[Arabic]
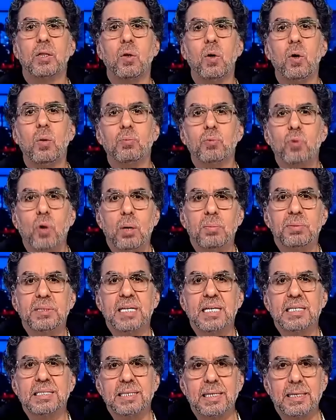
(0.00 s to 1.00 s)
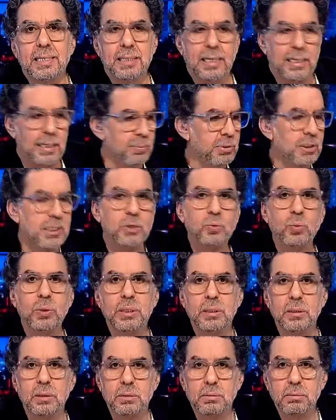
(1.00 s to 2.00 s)
لهم تهم سياسيه يعني مش
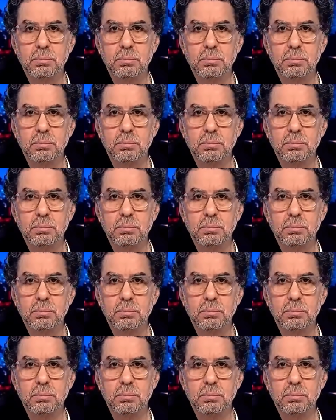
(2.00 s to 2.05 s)
تزوير